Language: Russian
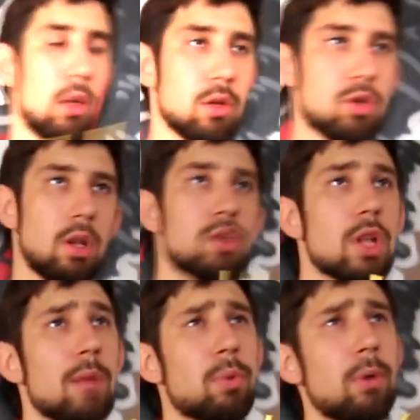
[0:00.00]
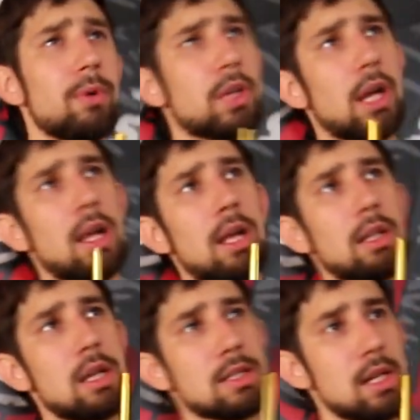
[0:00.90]
Сначала ну начинаем пробовать
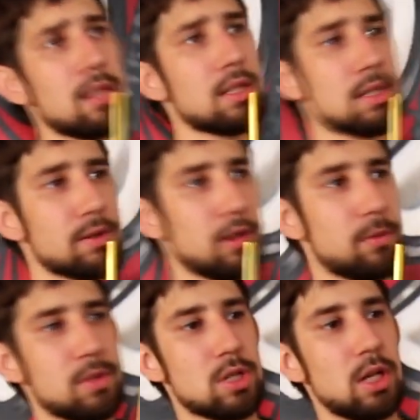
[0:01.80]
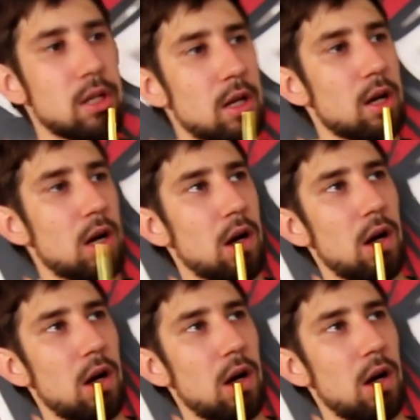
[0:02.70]
кальян, да рассказывать о своих впечатлениях э,